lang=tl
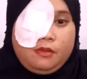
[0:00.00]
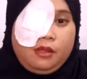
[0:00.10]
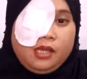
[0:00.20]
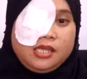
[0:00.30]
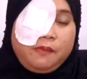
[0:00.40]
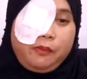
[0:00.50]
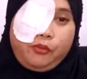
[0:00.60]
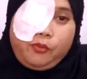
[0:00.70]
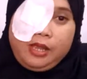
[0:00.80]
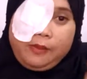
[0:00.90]
kasi may
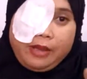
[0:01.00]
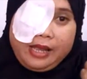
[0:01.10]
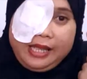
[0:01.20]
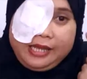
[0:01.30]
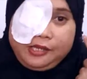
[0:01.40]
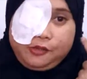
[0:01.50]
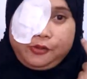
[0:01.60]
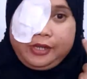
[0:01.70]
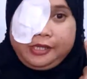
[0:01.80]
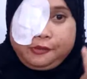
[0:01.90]
problema, ganito,
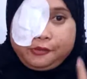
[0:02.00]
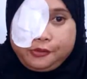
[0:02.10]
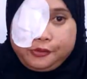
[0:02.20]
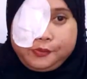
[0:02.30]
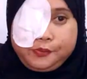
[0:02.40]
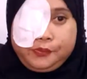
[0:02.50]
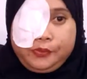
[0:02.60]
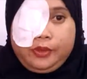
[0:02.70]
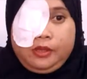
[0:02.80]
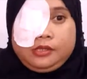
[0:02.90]
ganito.
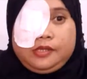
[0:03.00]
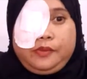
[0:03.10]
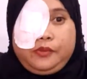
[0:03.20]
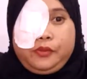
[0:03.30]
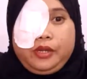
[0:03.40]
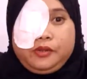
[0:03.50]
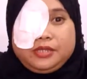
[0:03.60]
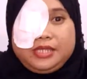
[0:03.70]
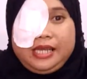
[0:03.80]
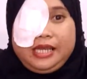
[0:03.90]
Sabi ko ganun
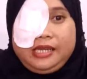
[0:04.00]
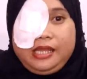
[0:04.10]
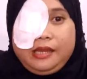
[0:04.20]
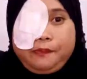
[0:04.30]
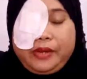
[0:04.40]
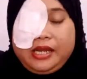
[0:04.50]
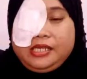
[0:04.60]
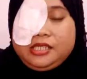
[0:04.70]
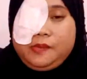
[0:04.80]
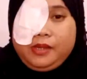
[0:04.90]
sa kanya, para
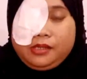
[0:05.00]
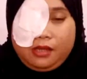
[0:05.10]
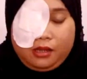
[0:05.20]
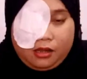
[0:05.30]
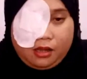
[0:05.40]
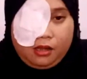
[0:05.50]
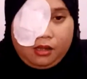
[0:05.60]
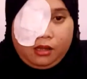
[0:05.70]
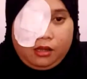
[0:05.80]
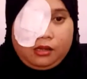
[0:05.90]
hindi siya magtaka,
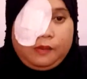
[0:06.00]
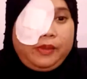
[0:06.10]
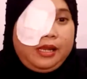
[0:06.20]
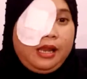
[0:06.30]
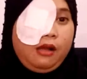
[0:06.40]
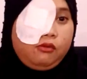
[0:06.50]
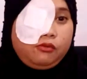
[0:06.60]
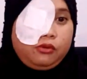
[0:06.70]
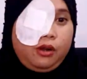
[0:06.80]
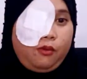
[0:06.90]
na bigla
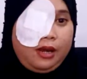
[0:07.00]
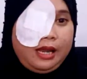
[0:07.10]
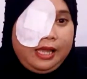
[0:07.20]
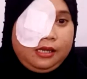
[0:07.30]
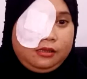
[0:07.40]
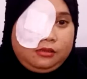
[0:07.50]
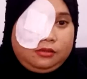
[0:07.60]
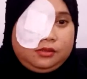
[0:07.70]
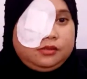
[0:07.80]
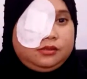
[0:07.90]
akong nawala,
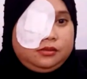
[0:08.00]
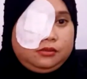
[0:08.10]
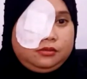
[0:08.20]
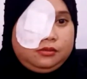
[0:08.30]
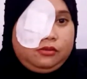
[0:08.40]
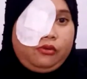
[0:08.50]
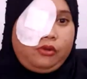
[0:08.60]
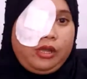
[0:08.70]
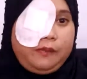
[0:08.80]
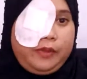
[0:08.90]
o
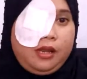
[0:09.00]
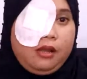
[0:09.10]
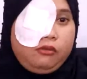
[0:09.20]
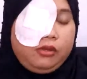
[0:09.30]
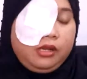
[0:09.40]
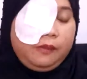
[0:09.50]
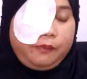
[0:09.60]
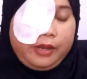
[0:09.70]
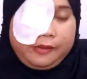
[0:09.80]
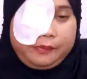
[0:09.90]
kaya bigla akong
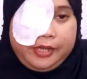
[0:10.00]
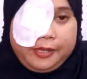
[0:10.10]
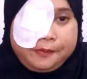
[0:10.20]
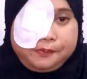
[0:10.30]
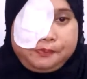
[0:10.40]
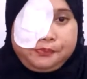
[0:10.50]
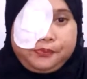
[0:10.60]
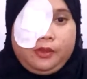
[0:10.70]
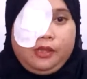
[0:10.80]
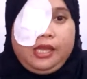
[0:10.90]
nagparamdam.
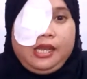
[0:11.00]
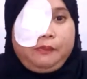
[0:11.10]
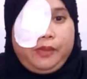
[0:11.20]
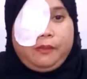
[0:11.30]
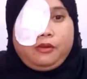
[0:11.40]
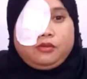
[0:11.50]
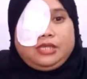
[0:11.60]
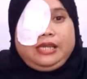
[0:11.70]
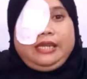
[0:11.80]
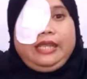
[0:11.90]
Kaya nag ako
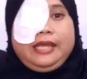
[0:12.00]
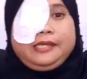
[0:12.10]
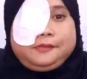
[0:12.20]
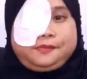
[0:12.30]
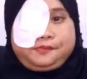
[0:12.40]
sa kanya